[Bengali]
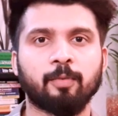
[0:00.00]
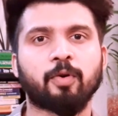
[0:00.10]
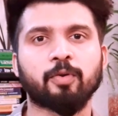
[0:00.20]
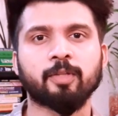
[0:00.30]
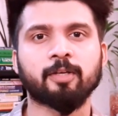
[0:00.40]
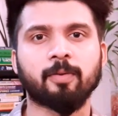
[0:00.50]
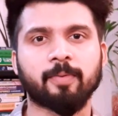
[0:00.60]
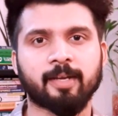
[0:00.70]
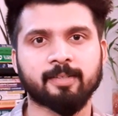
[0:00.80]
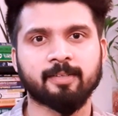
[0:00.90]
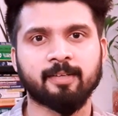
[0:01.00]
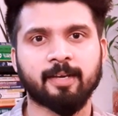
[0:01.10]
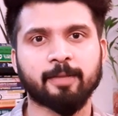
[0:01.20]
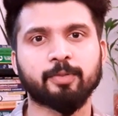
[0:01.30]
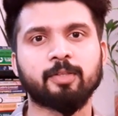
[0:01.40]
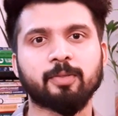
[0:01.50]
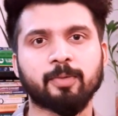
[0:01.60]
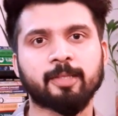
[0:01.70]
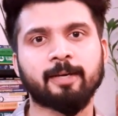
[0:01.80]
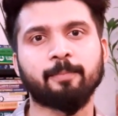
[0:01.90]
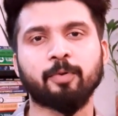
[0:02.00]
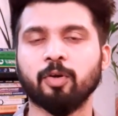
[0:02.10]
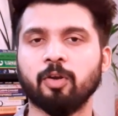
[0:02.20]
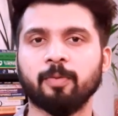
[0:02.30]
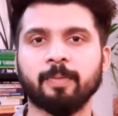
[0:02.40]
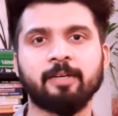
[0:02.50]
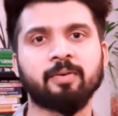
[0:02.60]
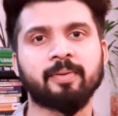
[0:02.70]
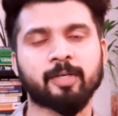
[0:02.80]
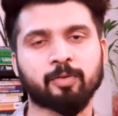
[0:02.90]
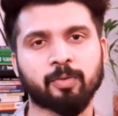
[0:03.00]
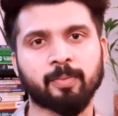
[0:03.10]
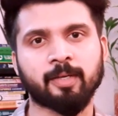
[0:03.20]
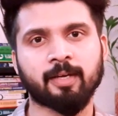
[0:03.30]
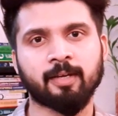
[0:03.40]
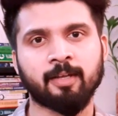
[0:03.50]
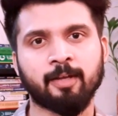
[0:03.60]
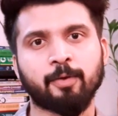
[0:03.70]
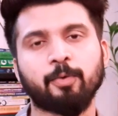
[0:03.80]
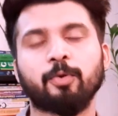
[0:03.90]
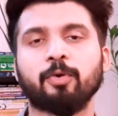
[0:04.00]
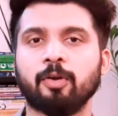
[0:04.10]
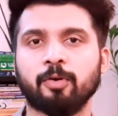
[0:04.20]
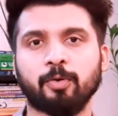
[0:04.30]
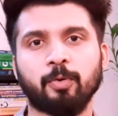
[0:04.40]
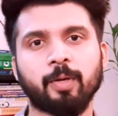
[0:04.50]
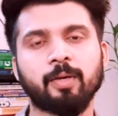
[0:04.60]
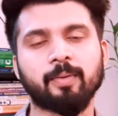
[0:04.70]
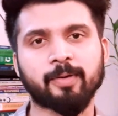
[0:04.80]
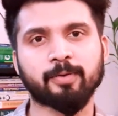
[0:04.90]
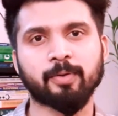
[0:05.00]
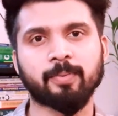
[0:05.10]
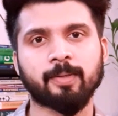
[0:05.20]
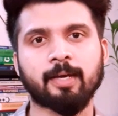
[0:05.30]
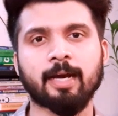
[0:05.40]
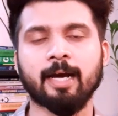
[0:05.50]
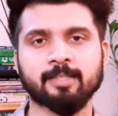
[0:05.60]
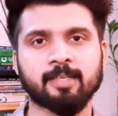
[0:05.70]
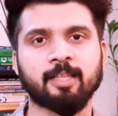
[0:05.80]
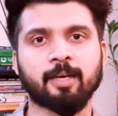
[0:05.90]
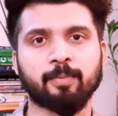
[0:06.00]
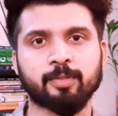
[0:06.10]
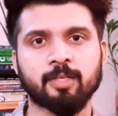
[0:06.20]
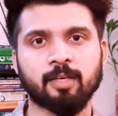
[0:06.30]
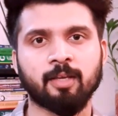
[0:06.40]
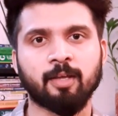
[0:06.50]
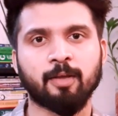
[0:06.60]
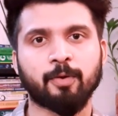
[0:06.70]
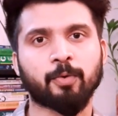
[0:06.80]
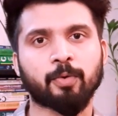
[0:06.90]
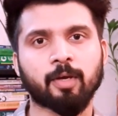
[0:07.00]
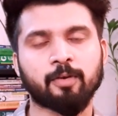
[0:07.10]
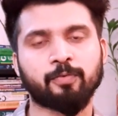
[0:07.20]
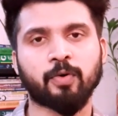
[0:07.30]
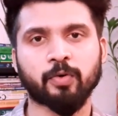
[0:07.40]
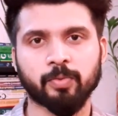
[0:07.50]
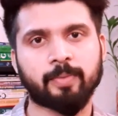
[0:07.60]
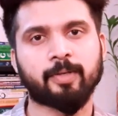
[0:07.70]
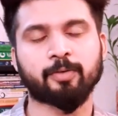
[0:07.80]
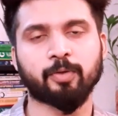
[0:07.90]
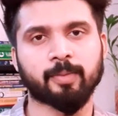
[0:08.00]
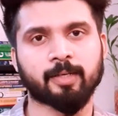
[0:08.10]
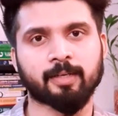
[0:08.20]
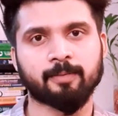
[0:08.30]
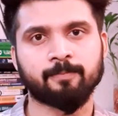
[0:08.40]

ফটোতে কপিরাইট এতদিন তো বলতাম অন্য কারোর ভিডিও ব্যবহার করবেন না অন্য কারোর অডিও ব্যবহার করবেন না আজকে থেকে বলছি অন্য কারোর ফটো ব্যবহার করবেন না